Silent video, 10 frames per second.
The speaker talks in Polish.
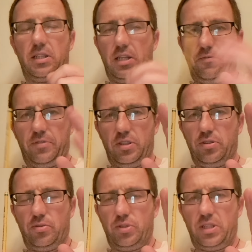Krew
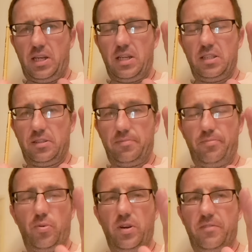Chrystusa
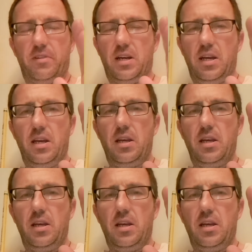spływa